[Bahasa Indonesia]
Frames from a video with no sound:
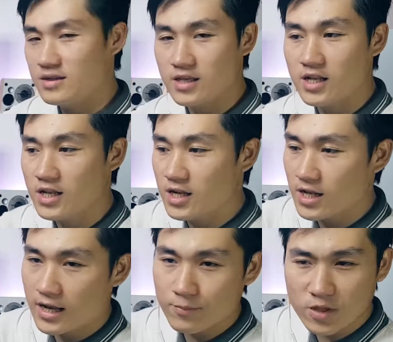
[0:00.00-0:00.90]
Jadi ini
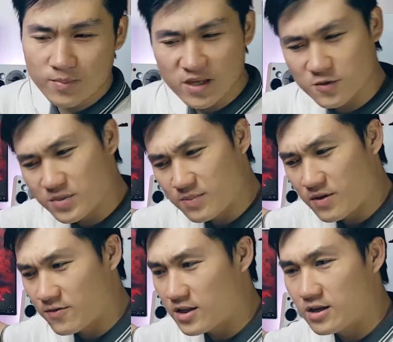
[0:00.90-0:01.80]
adalah laptop HP
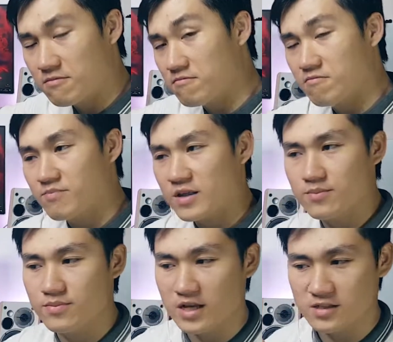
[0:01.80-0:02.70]
Pavilion
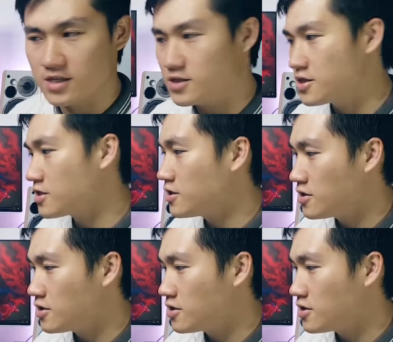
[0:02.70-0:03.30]
14 inch.